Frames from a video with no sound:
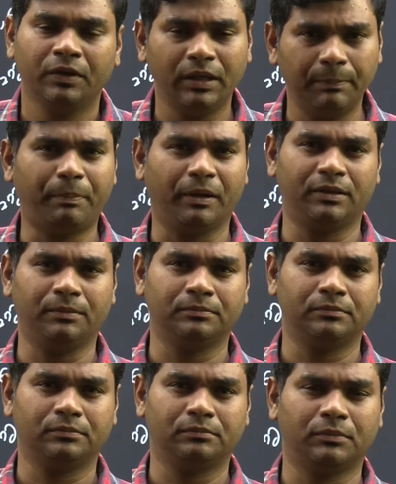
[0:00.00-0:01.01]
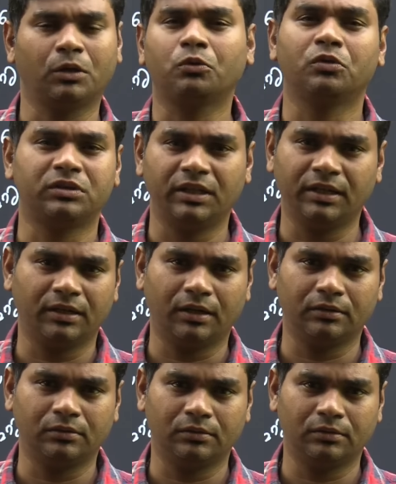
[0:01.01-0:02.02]
ఈ పదం మనకు ఏం
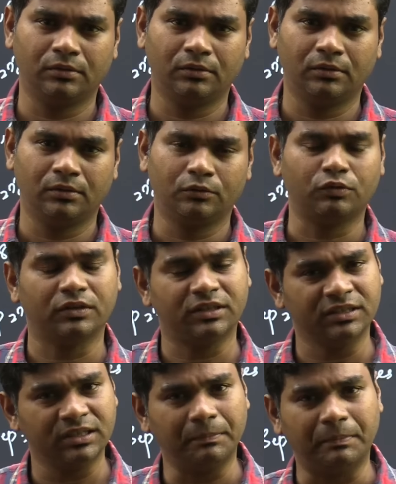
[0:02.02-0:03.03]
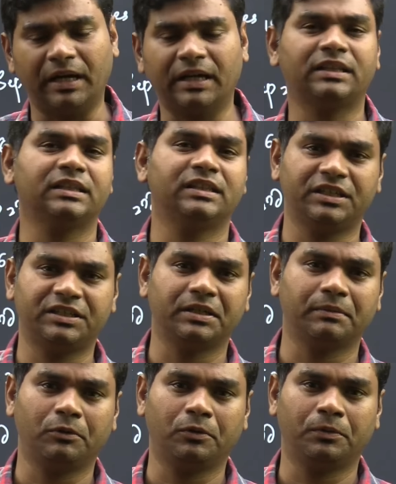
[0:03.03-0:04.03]
కాదు స్వతంత్ర
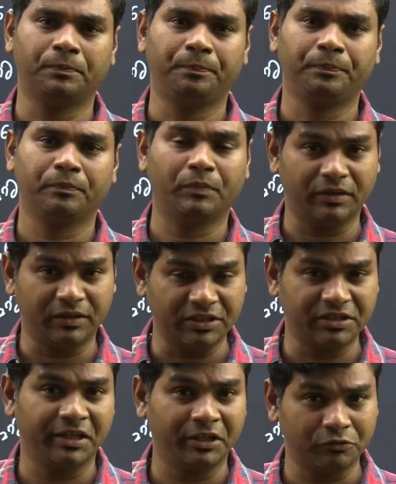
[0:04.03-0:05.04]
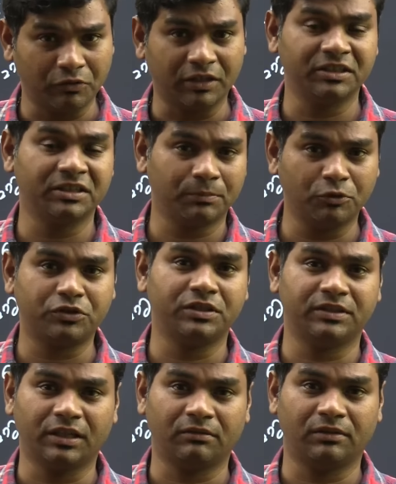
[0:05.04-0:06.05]
భారతదేశంలో మన దేశానికి స్వాతంత్రం
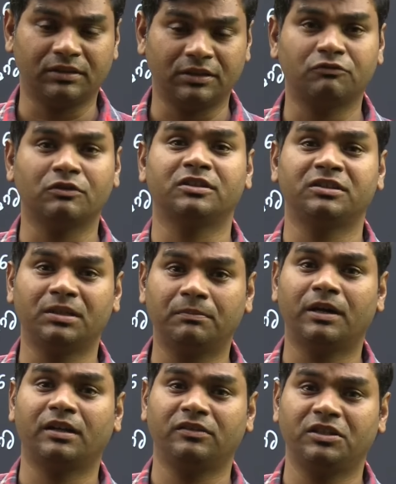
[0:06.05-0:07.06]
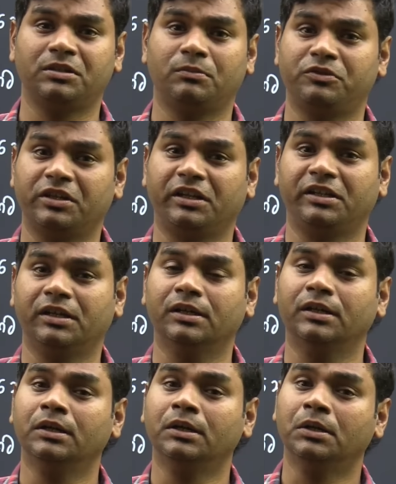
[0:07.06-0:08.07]
వచ్చిన తర్వాత స్వతంత్ర భారతదేశంలో జరిగిన
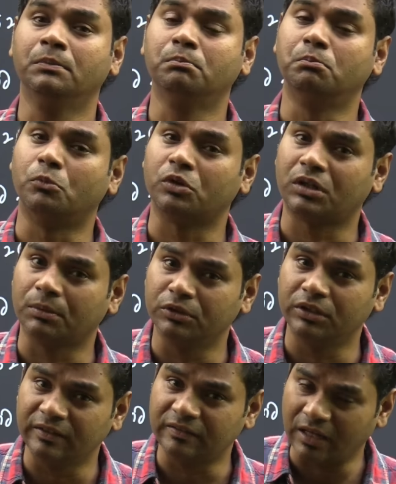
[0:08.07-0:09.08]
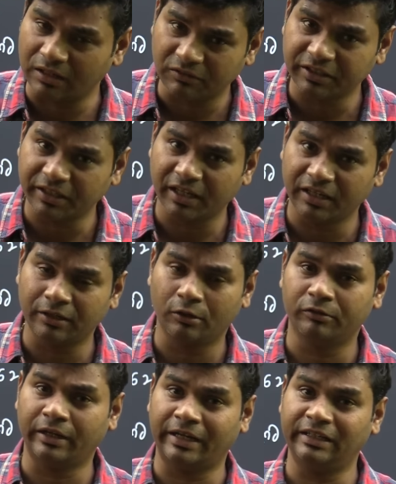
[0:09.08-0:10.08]
మొట్టమొదటి సార్వత్రిక
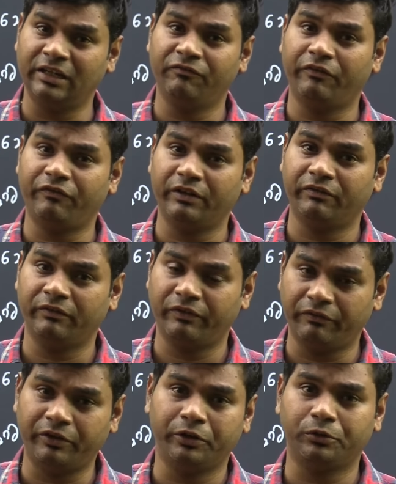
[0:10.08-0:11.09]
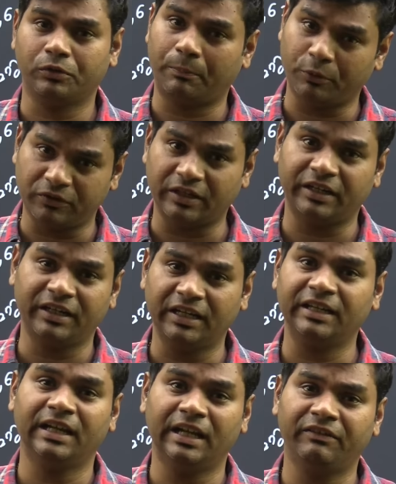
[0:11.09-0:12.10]
ఎన్నికలు నైన్టీన్ ఫిఫ్టీ వన్ ఫిఫ్టీ టూ అప్పుడు జరిగిన
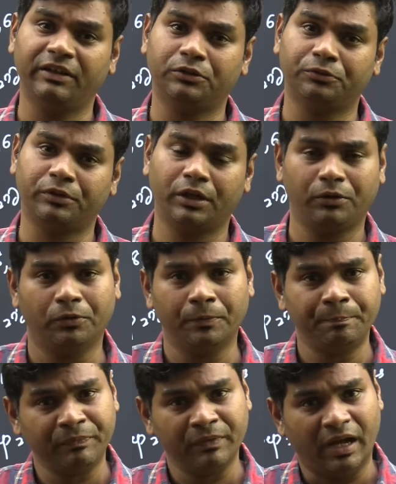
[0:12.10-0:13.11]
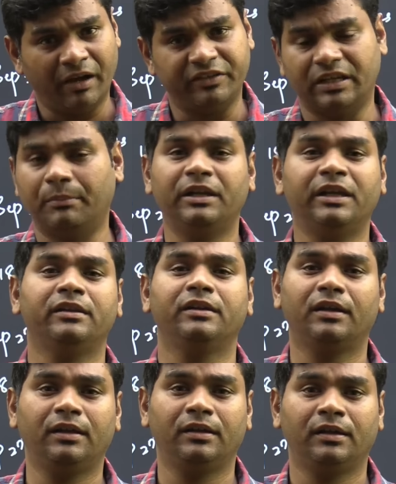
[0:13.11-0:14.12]
ఎన్నికలు ఏవైతే ఉంటాయో అవి జమిలి
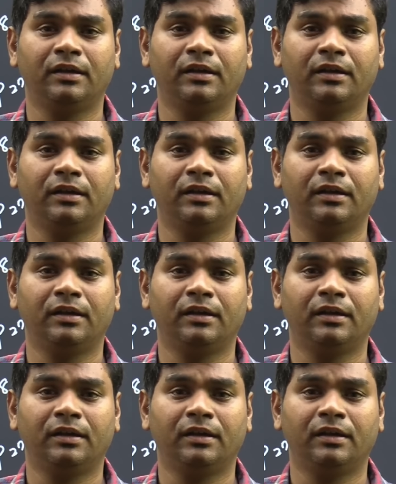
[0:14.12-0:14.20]
ఎన్నికలే